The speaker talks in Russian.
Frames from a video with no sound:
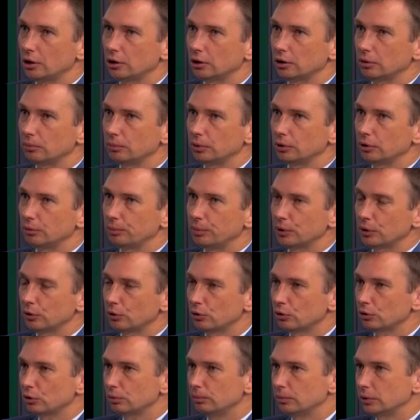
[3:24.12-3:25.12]
это был
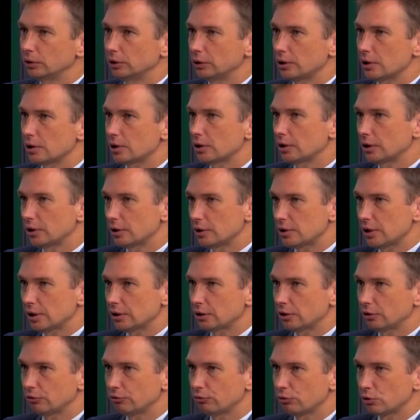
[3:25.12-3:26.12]
пилот, было несколько
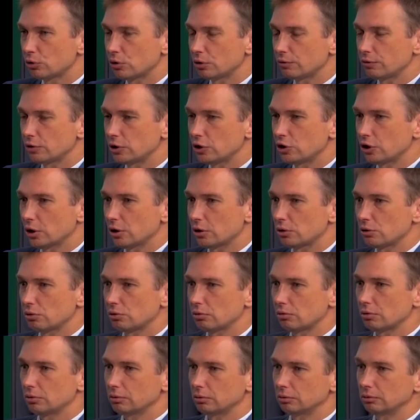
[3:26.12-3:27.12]
десятков вузов,
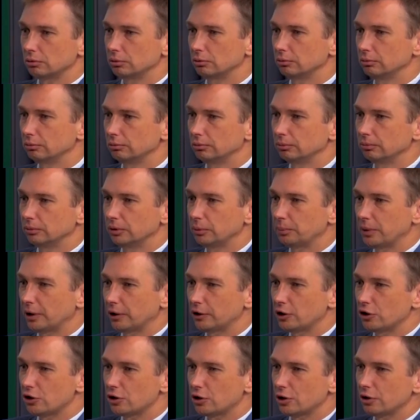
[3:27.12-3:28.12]
сейчас э, это
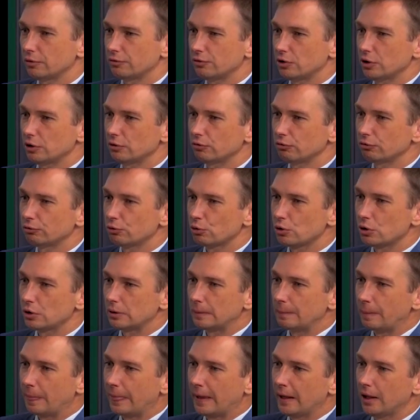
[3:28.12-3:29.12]
практически все вузы
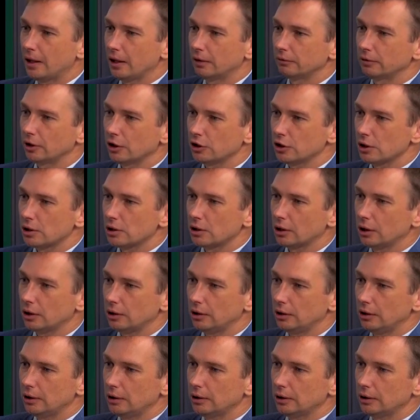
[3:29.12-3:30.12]
в нашей
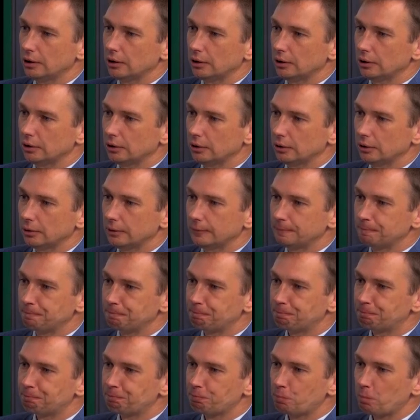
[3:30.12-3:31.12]
стране э,
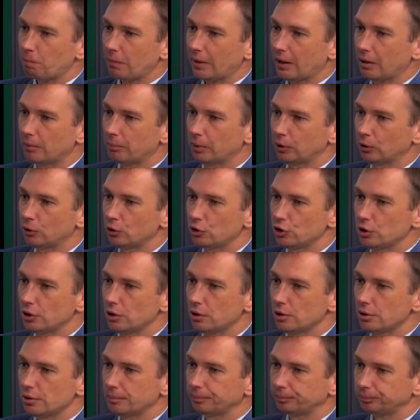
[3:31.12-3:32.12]

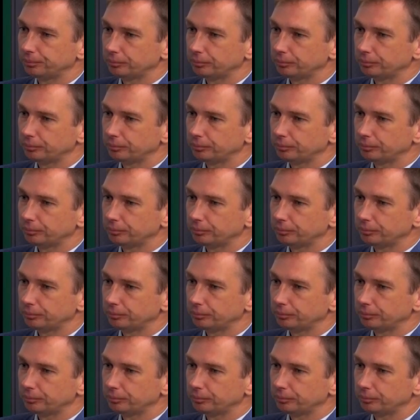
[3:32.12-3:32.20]
подключились